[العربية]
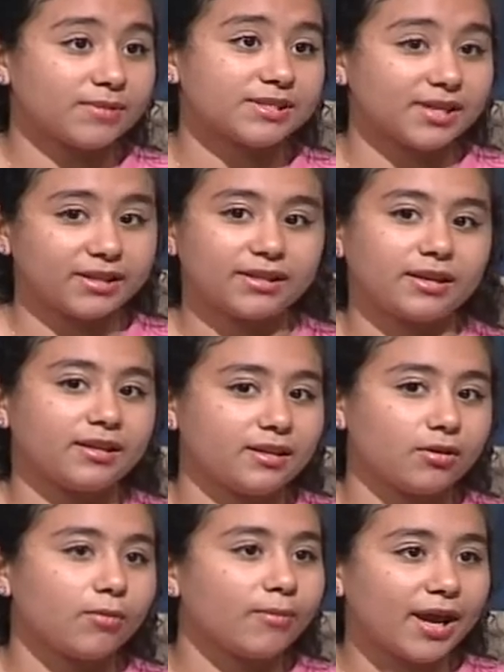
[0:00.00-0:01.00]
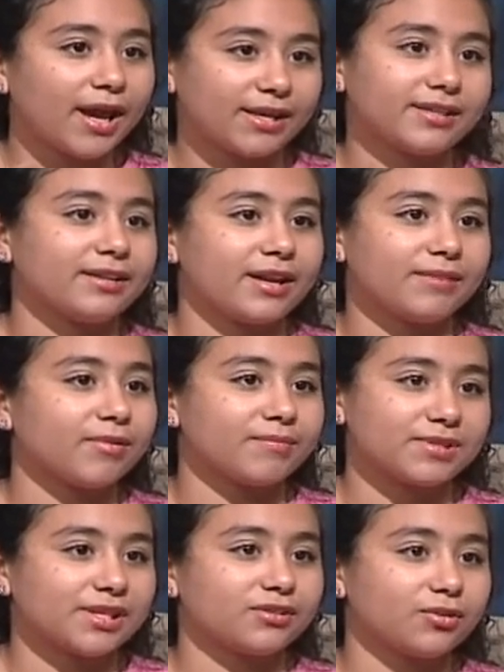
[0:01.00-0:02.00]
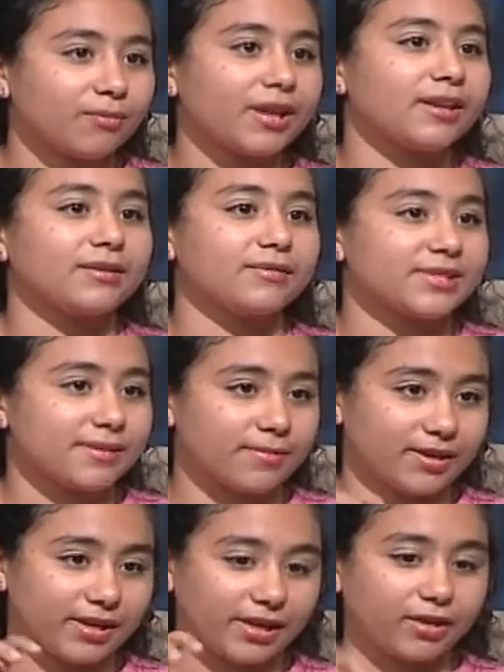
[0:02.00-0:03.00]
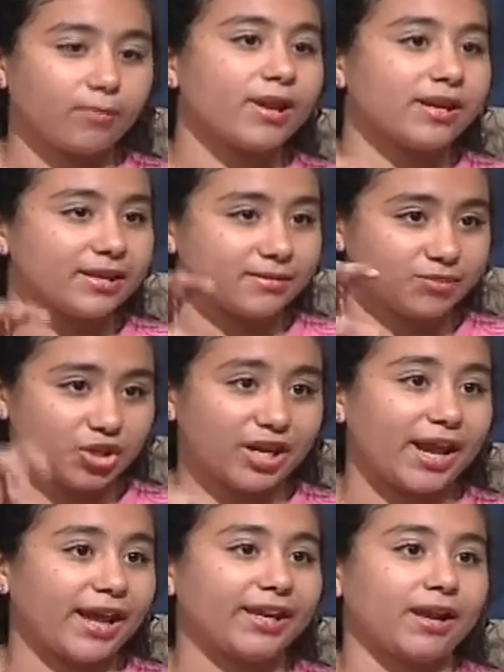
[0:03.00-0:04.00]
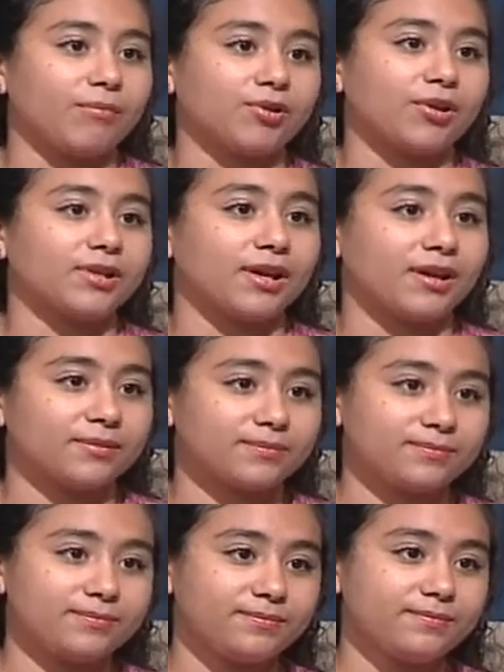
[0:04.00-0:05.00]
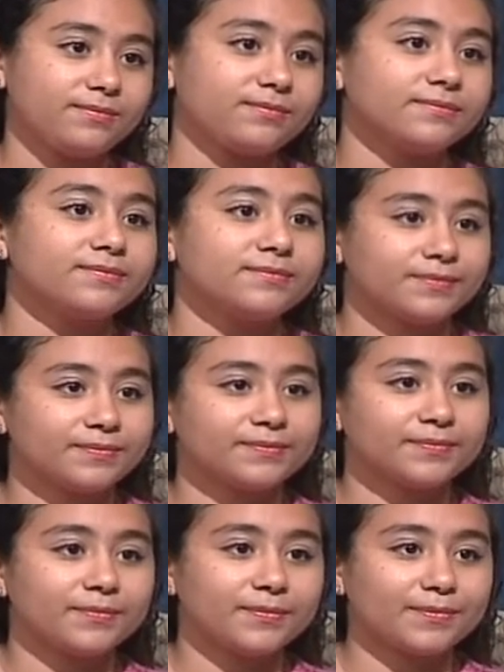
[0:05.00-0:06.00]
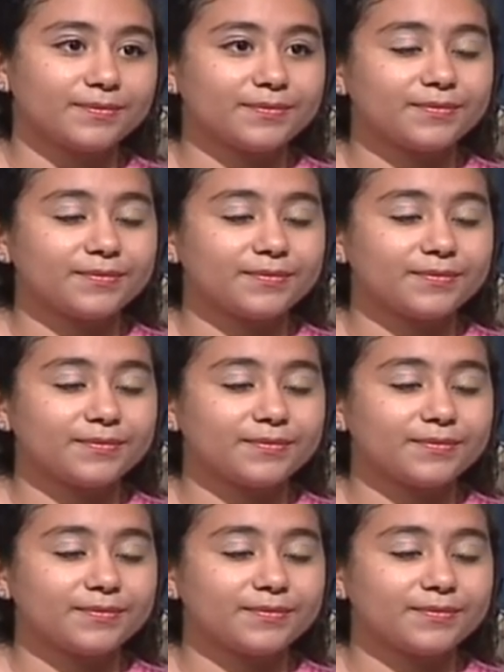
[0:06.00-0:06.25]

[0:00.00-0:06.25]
بالذات يعني هم اهلي تقريبا بالذات هم اللي يعني هم اللي مشجعين على الموضوع ده امم طب حلو قوي